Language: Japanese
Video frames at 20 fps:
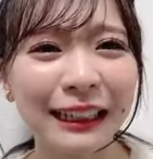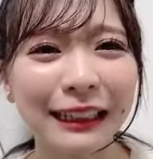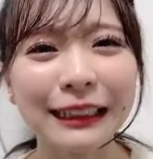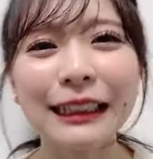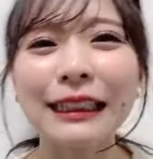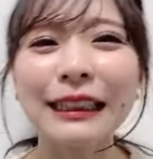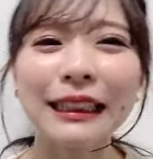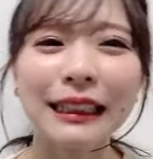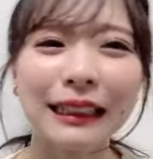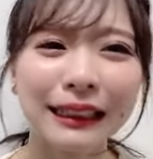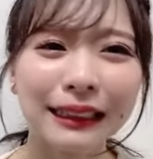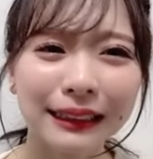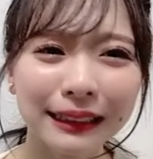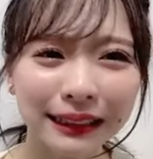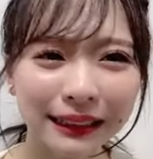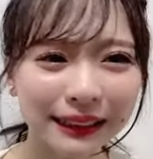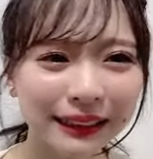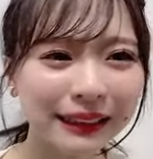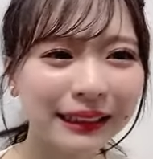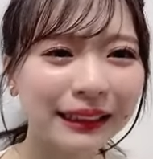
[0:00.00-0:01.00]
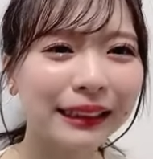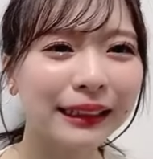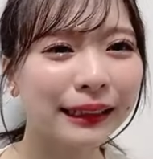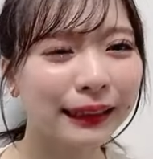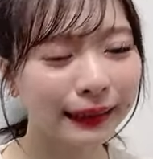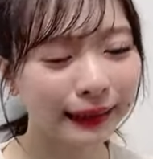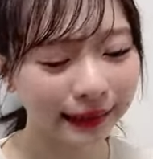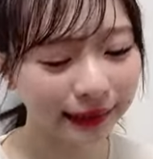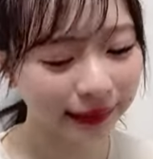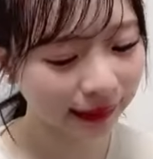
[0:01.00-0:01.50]
考えたら考えに
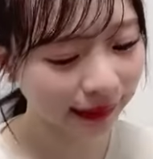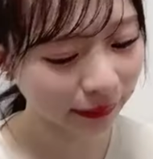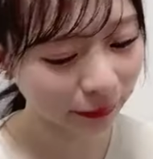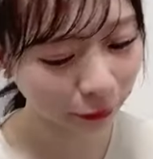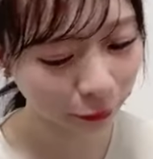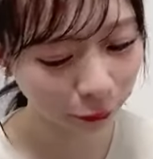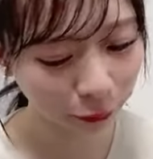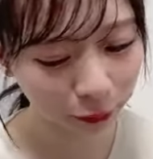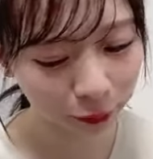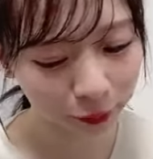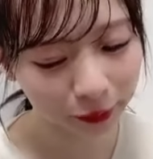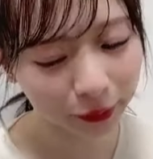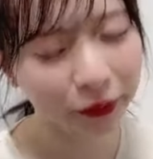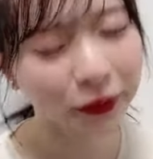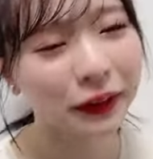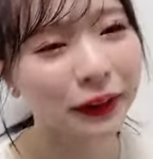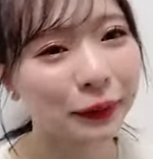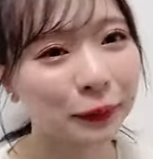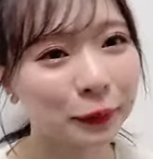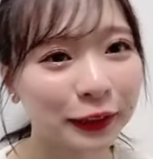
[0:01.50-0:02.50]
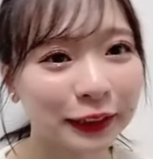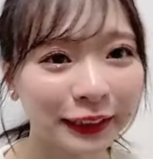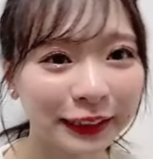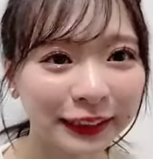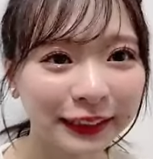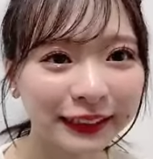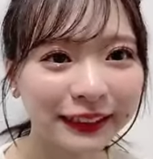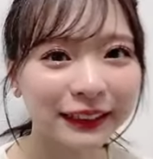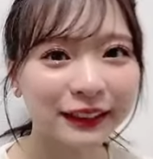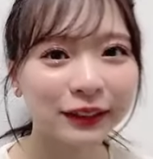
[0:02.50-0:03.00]
考えたら残ってるかもなん
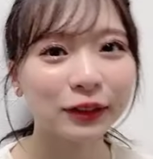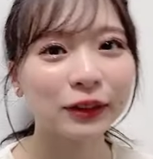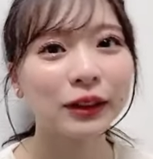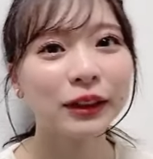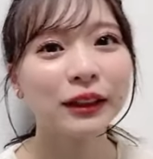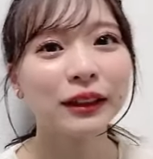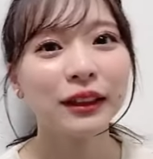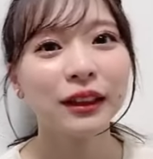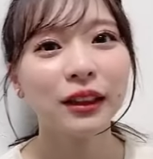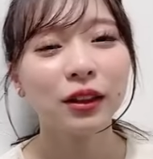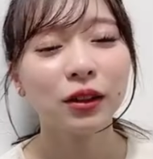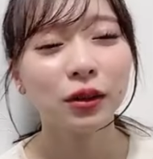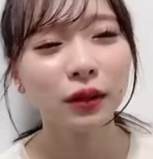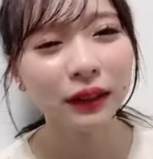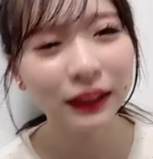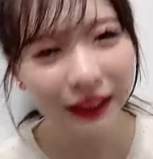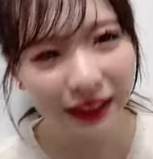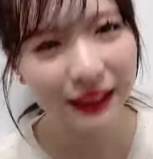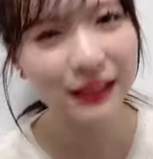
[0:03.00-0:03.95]
ですけどとり